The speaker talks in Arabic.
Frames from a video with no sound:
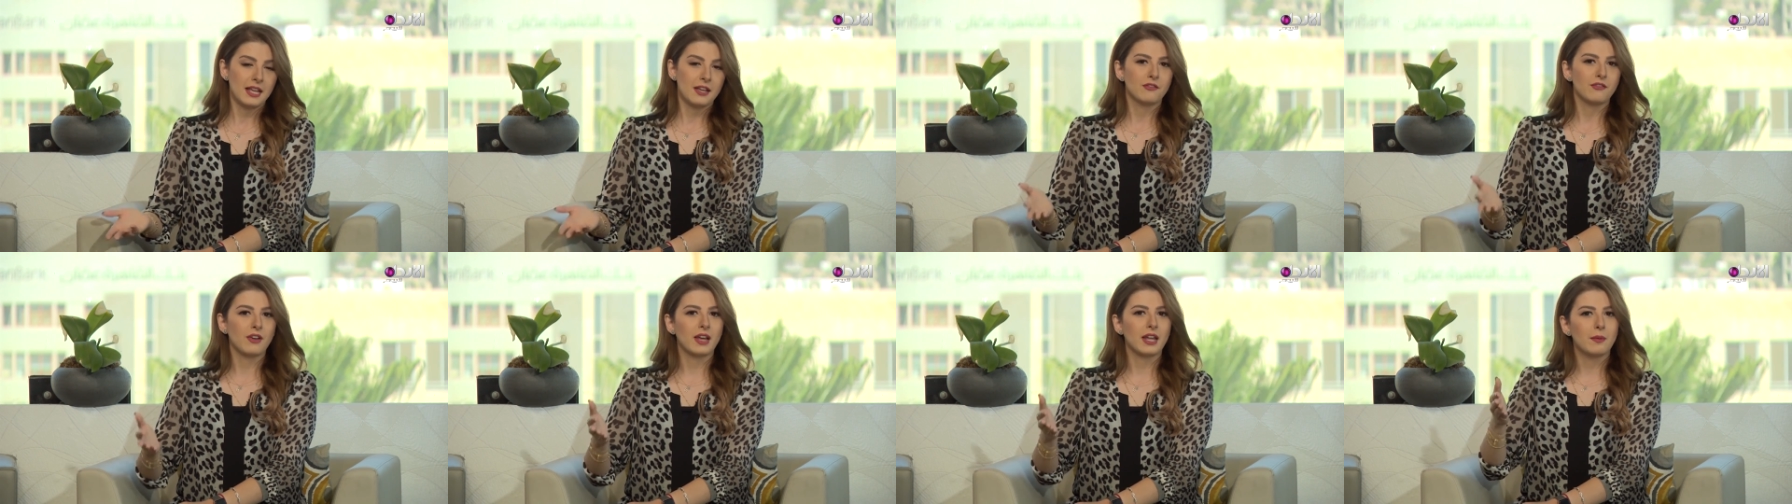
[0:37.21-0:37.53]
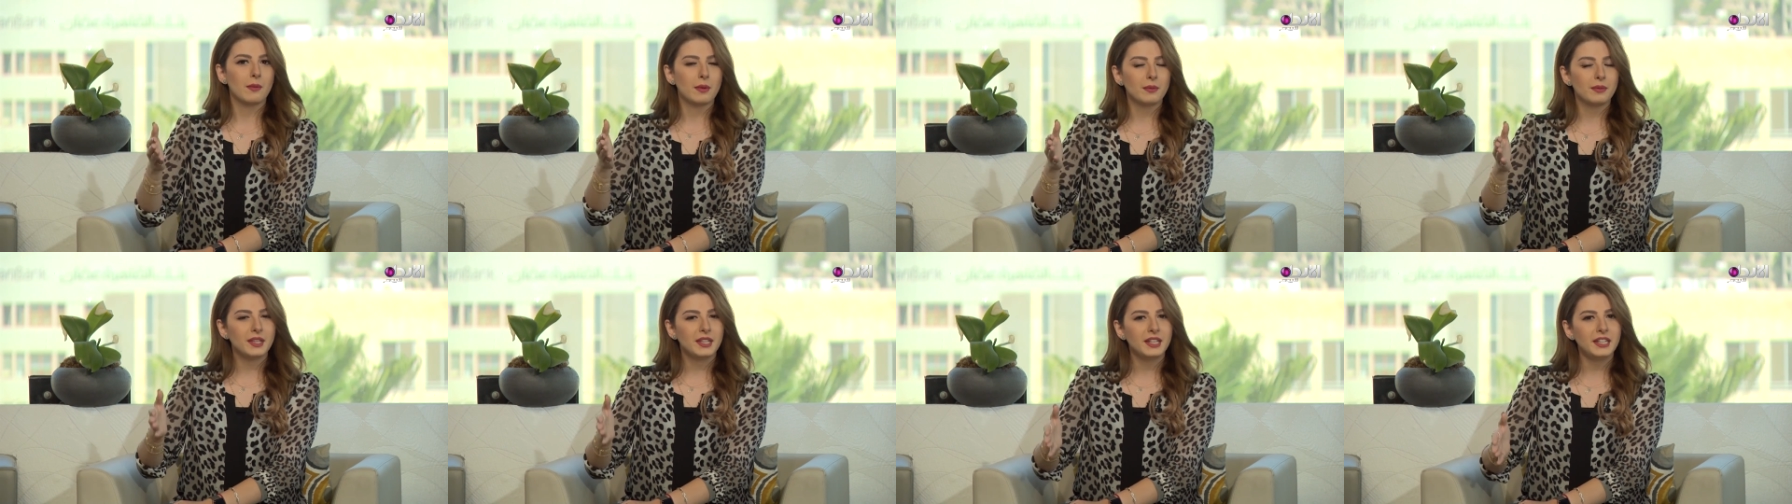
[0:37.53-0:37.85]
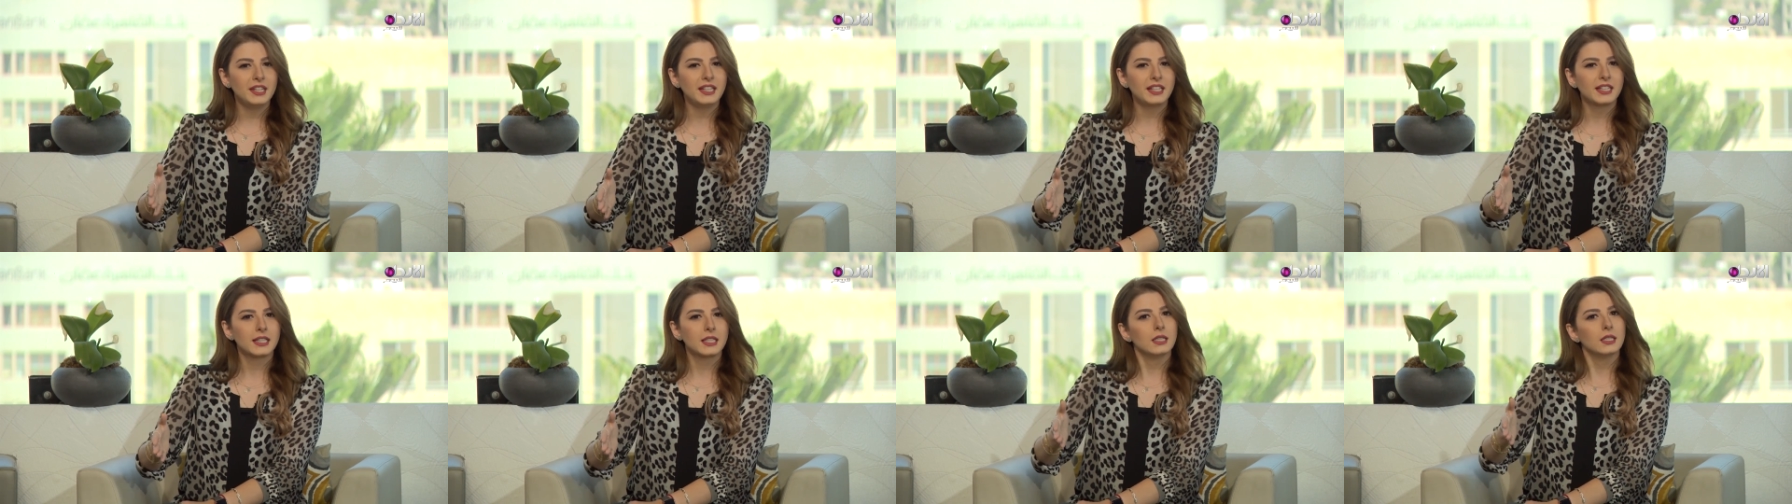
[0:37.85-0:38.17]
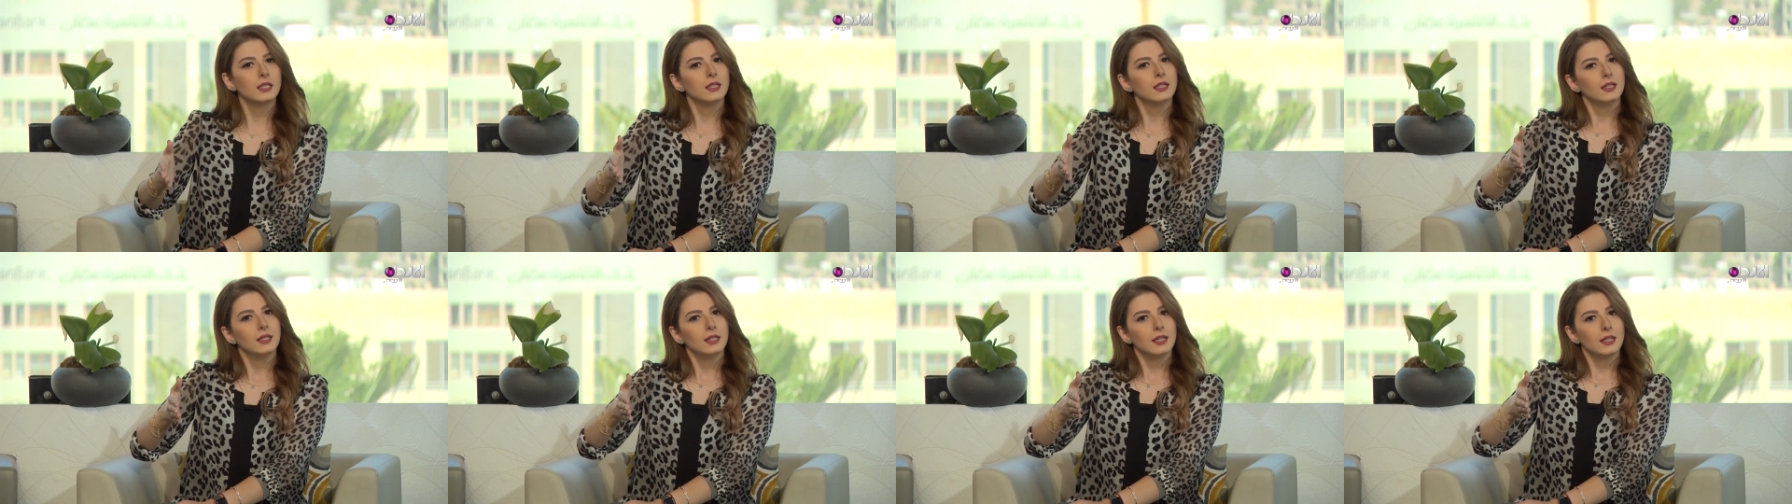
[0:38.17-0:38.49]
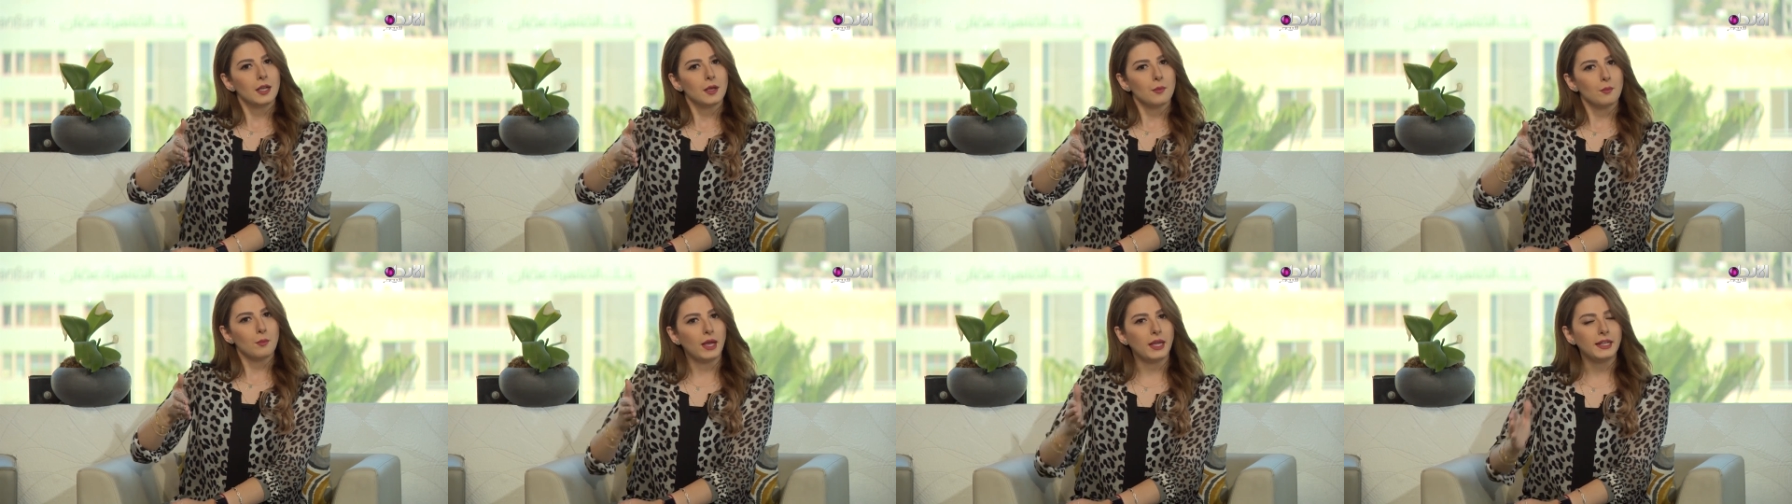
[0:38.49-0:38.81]
فلما بدنا نحكي
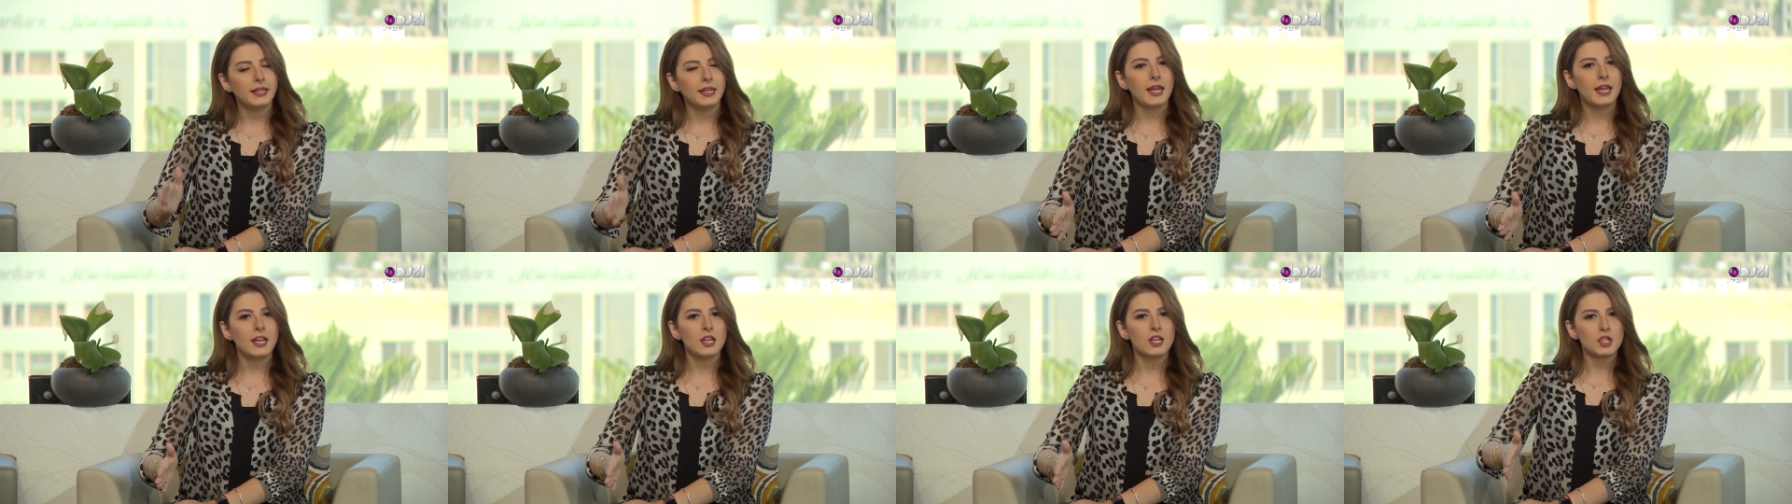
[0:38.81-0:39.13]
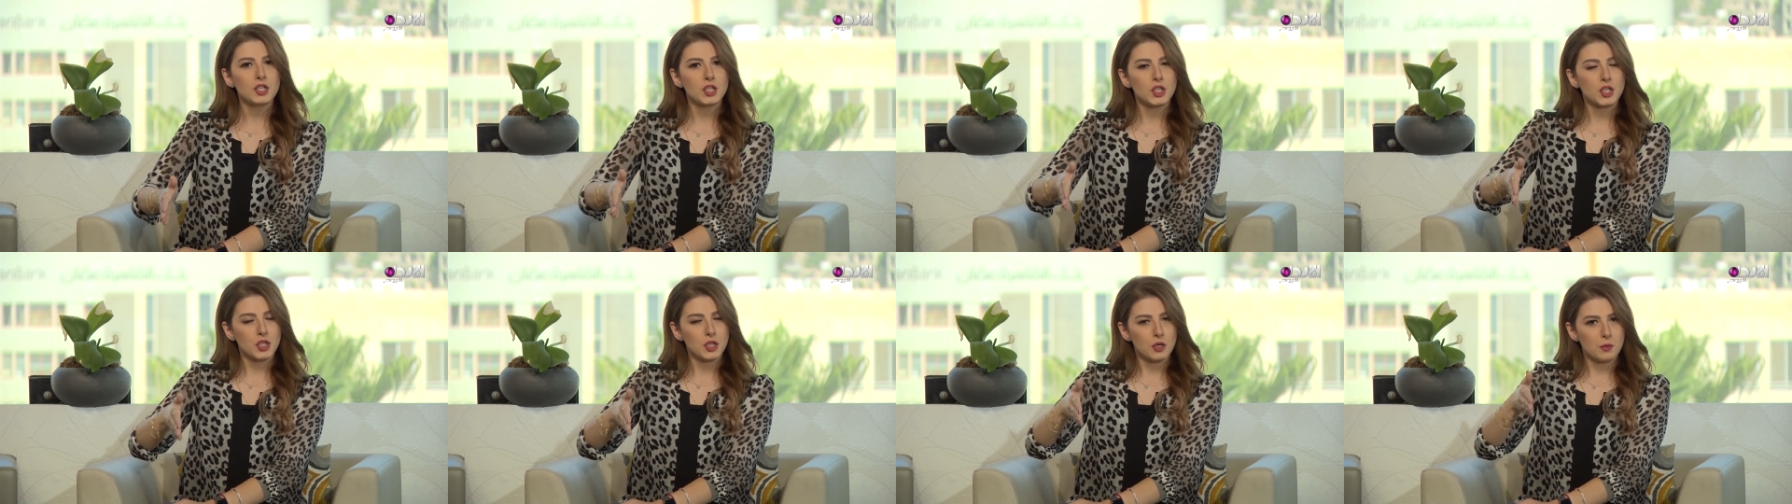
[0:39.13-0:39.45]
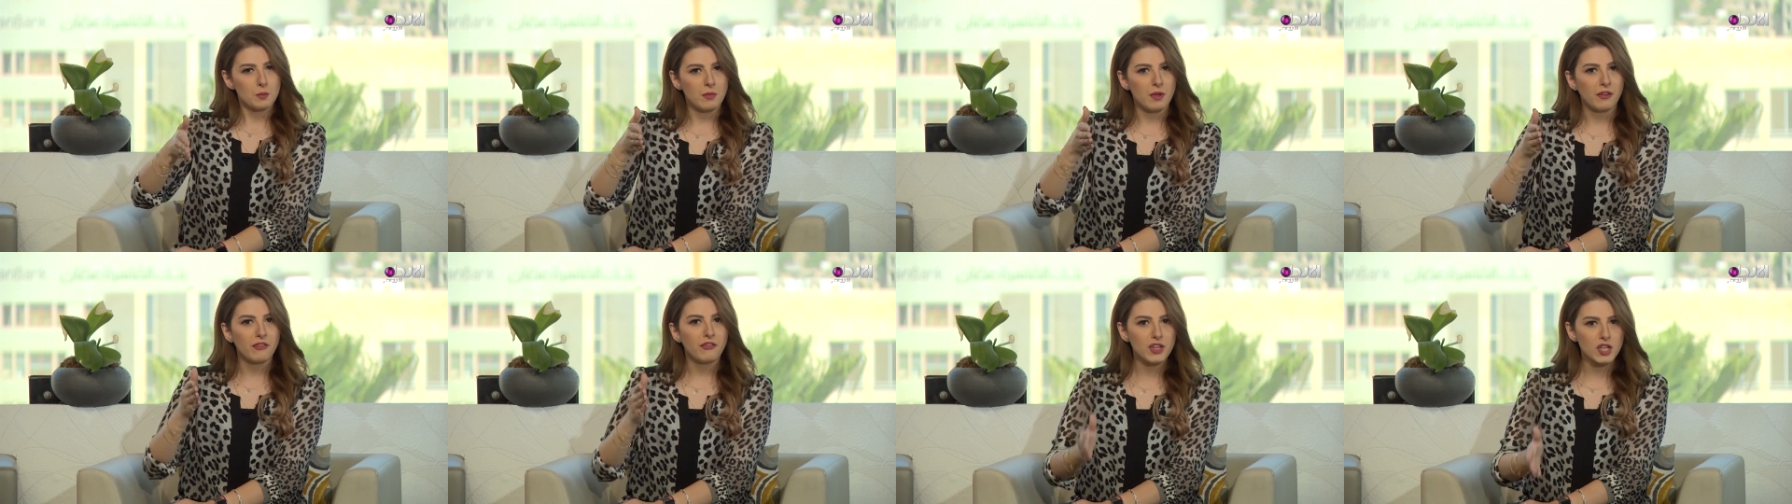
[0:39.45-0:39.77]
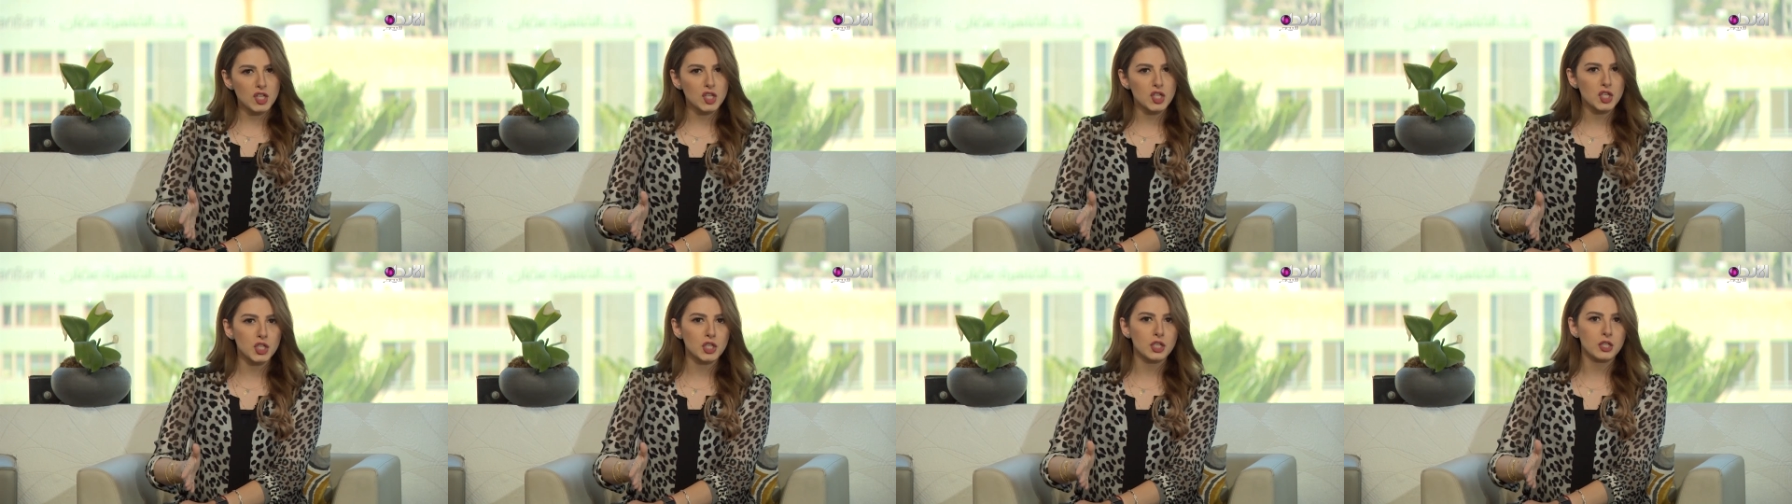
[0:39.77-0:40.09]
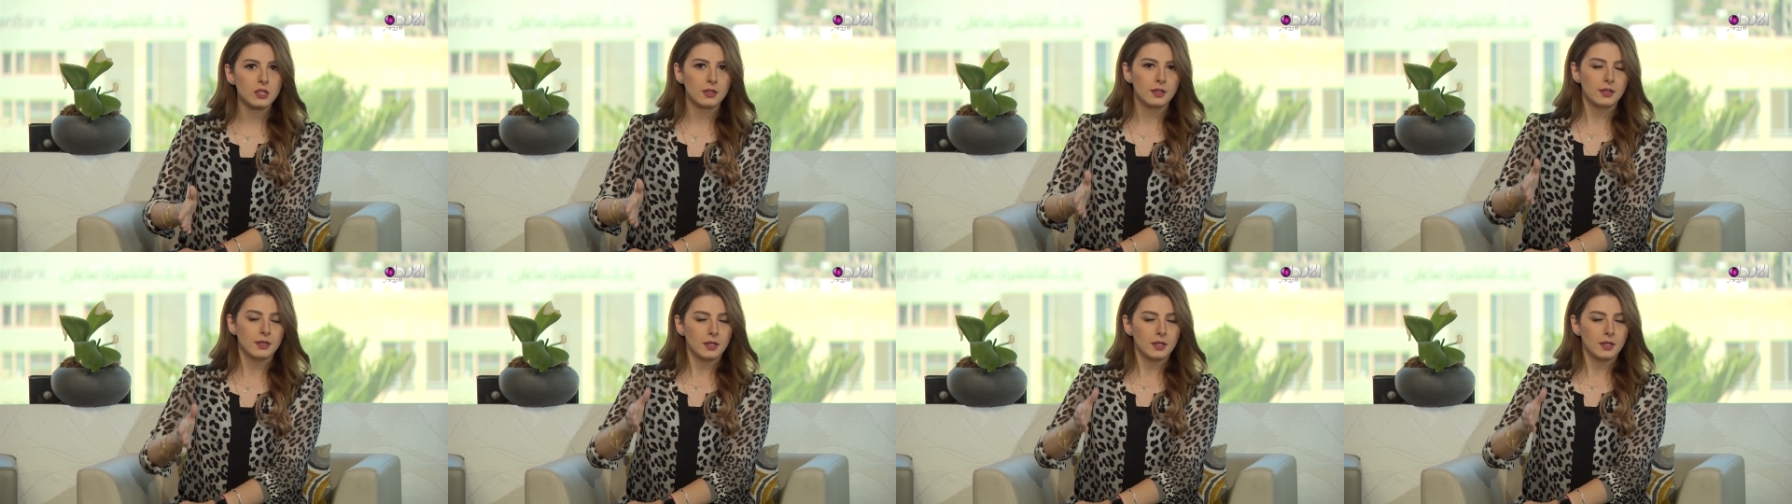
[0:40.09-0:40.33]
معناش ما فيش